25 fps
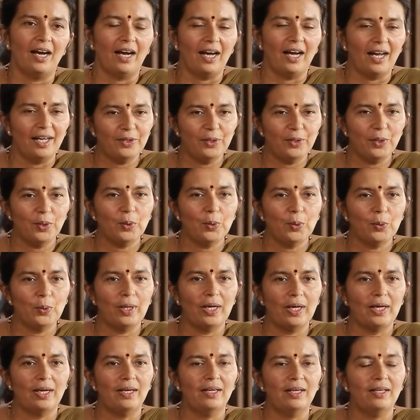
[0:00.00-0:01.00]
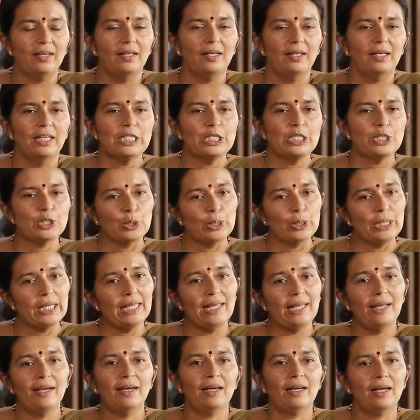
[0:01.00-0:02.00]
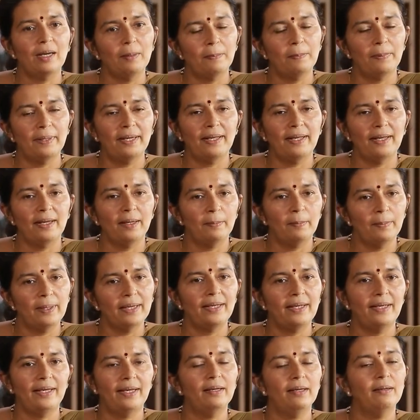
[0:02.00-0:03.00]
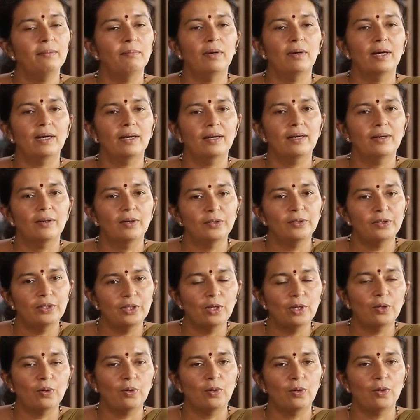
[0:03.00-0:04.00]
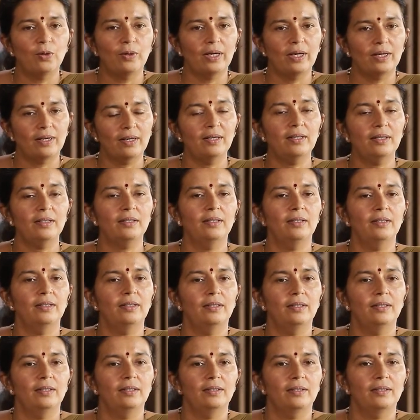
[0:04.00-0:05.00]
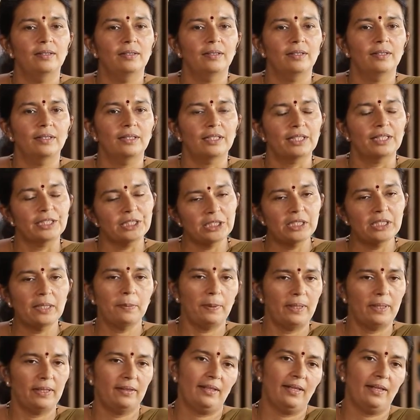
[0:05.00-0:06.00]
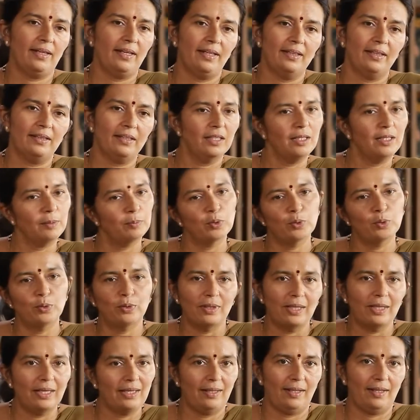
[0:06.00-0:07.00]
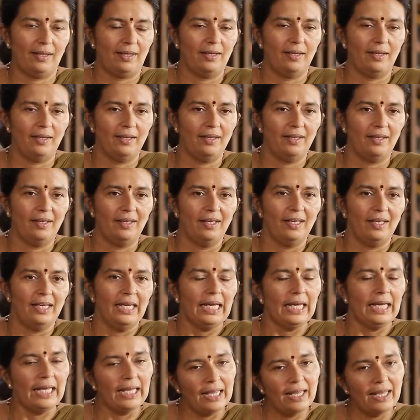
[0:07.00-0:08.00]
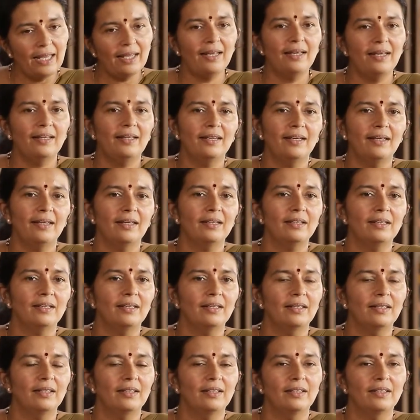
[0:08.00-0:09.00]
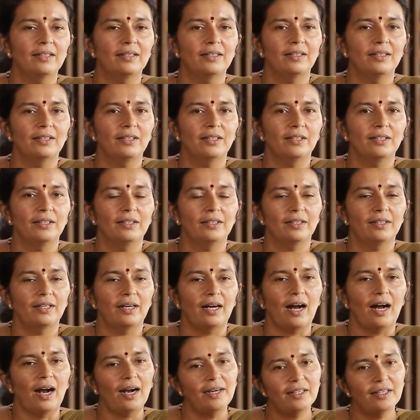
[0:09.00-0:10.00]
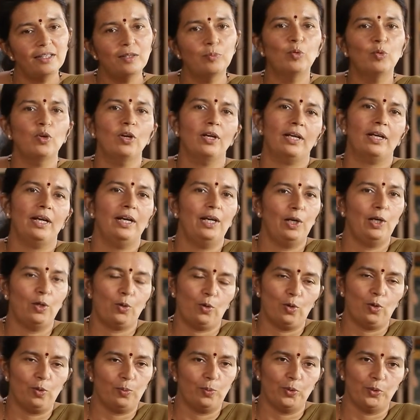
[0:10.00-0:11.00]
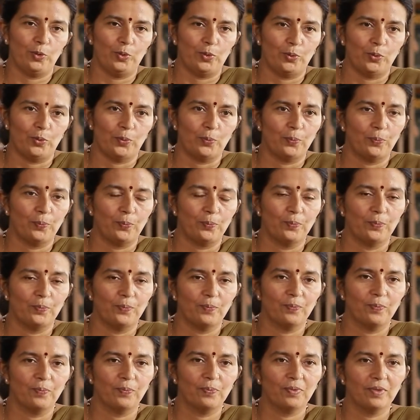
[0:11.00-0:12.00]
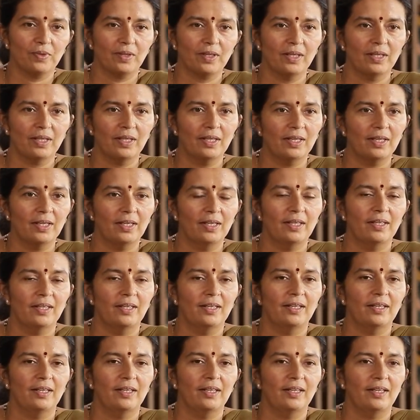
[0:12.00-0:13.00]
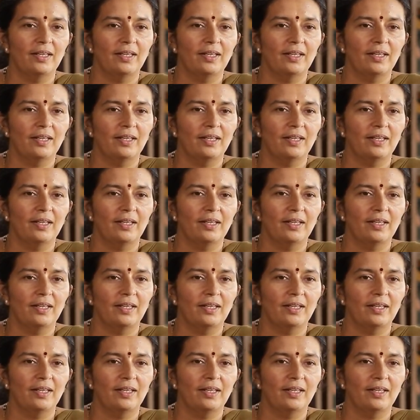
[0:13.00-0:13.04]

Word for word: से समझा सकते हैं इसके बावजूद सीफर के तस्वूर को समझते हुए बच्चे बहुत वक्त महसूस करते हैं कैसे हम इसको खेल के जरिए सिखा सकते हैं